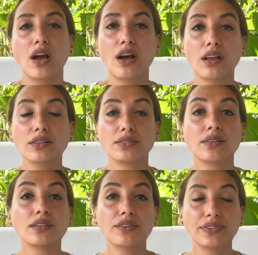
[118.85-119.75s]
خلاص
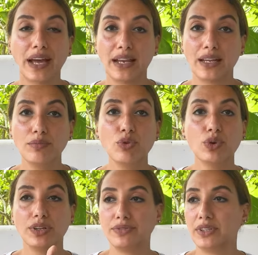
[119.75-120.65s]
صنفت احلامي
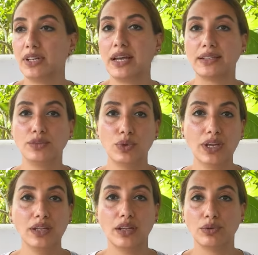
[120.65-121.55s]
وعرفت ان انا عندي
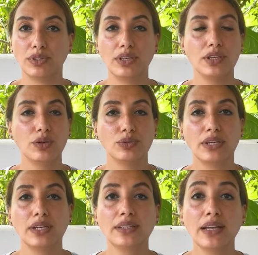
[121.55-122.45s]
واحد او اتنين او تلاتة